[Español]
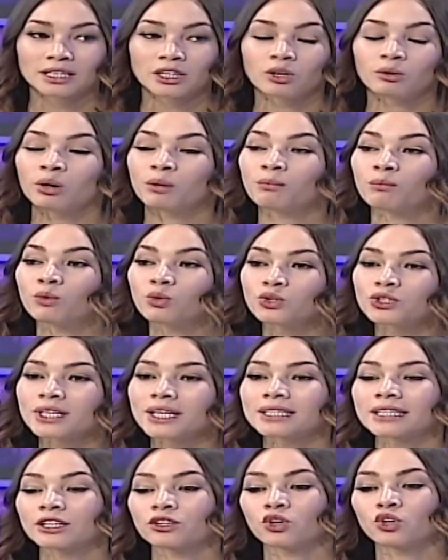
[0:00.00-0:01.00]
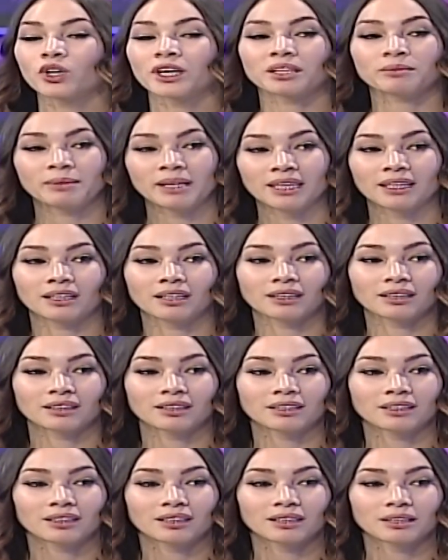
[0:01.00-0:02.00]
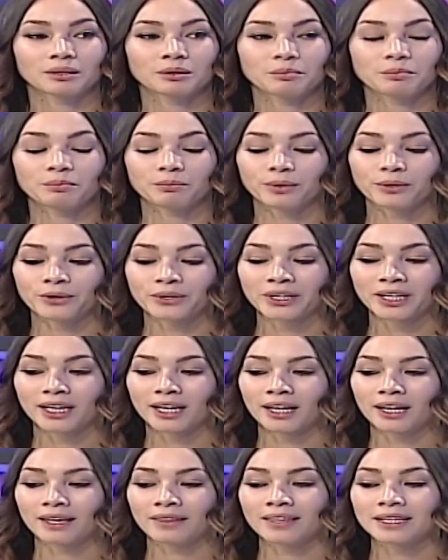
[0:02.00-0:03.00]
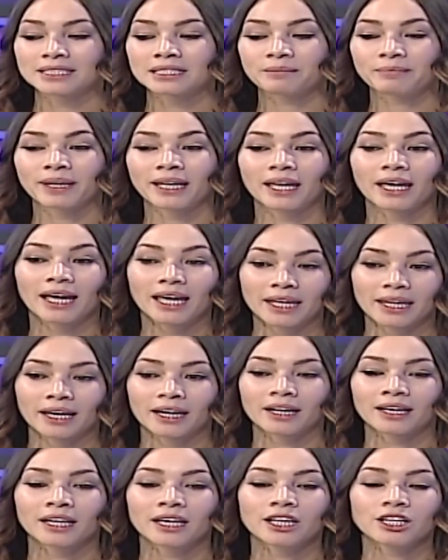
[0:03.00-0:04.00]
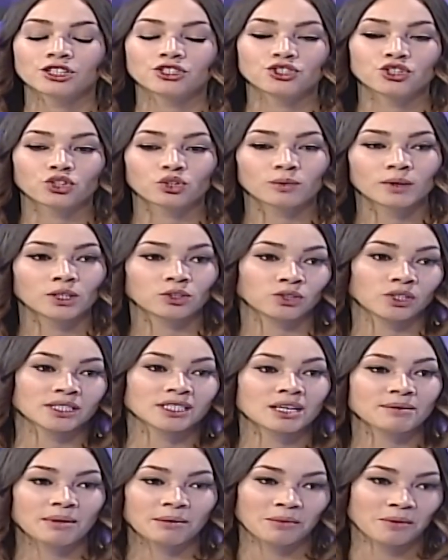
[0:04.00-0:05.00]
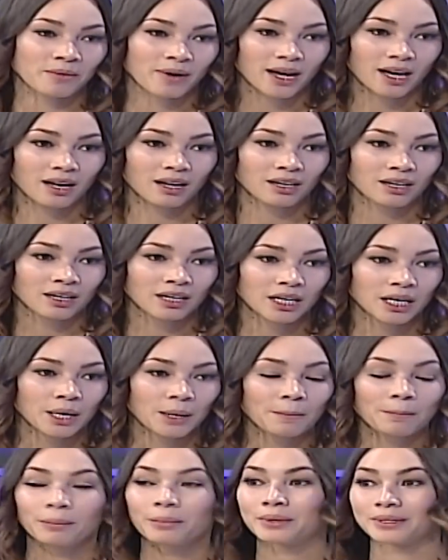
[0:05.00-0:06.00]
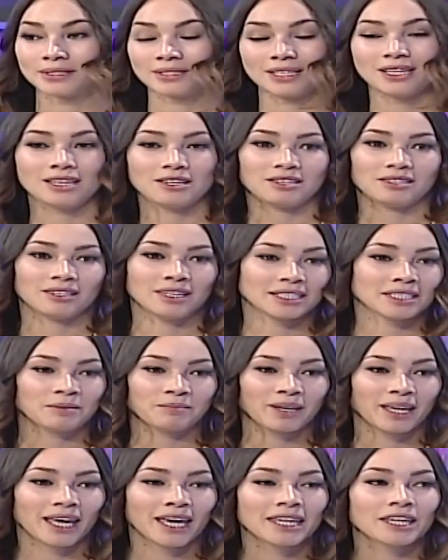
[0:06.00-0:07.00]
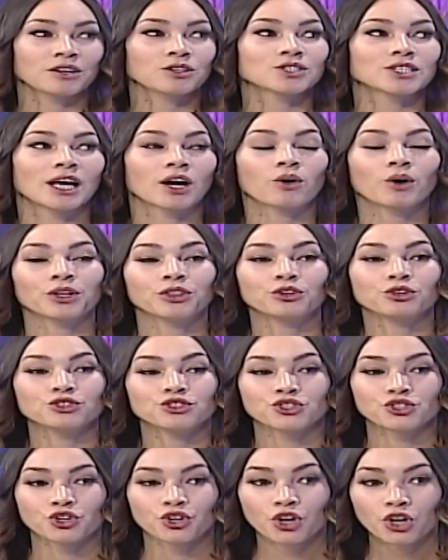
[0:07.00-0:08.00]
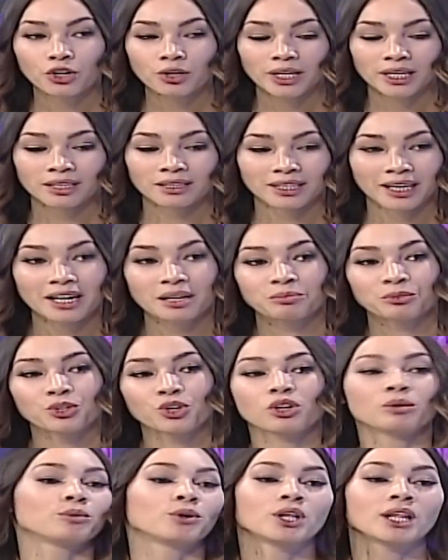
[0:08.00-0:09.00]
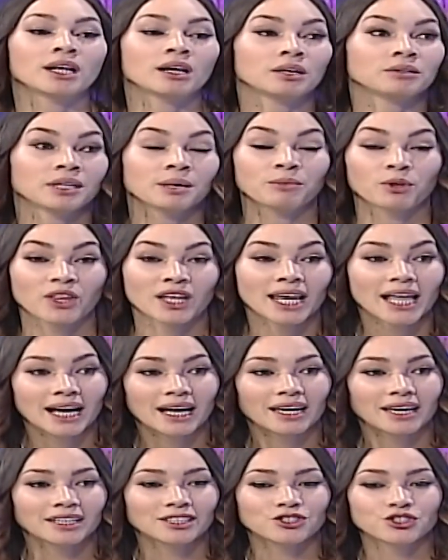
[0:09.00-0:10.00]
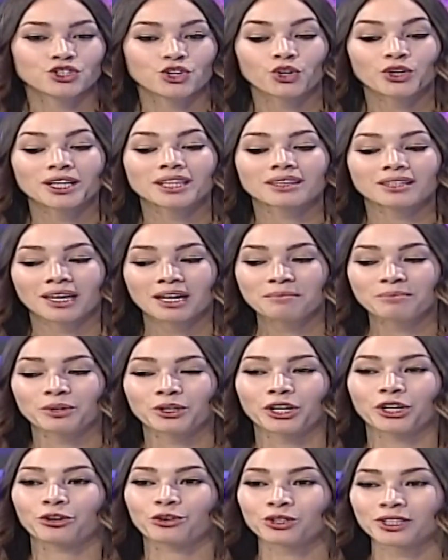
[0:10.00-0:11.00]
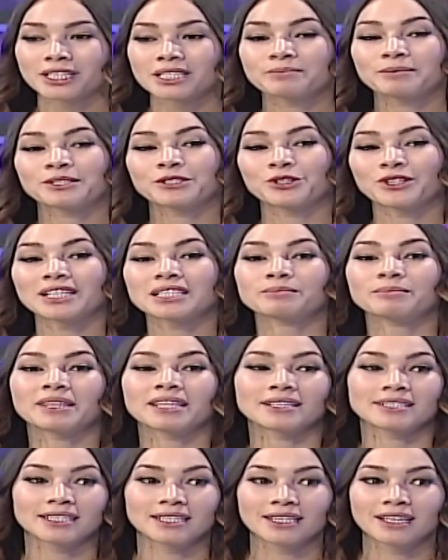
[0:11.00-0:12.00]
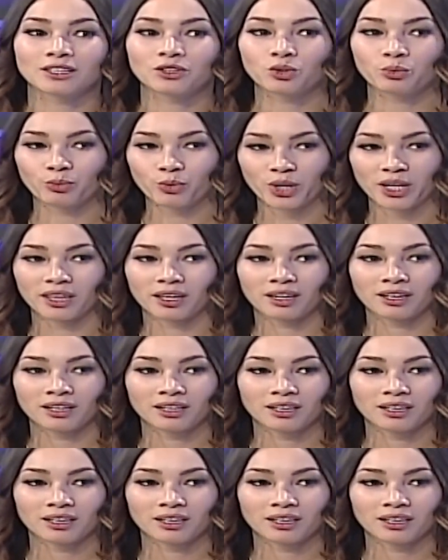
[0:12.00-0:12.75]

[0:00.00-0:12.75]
y como muchas que no lo admiten, porque desde pequeña yo tuve la autoestima muy baja. ¿De verdad? Sí, desde pequeña. O sea, cuando yo entré al mundo de, modelaje, yo entré porque otras personas me decían, tú puedes,